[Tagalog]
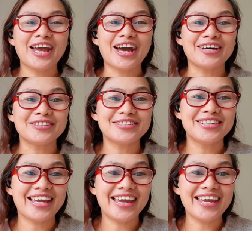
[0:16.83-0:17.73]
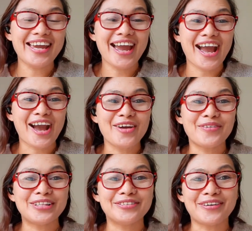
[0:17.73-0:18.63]
Uh, today, I
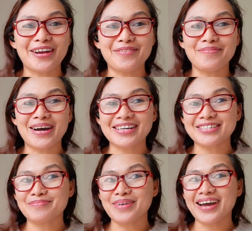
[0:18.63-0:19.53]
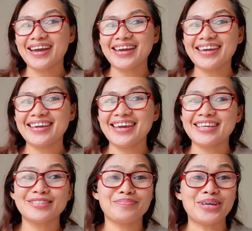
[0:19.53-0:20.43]
want to unbox my
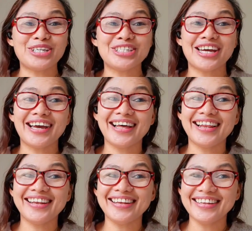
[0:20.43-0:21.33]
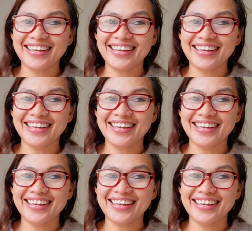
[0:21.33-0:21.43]
special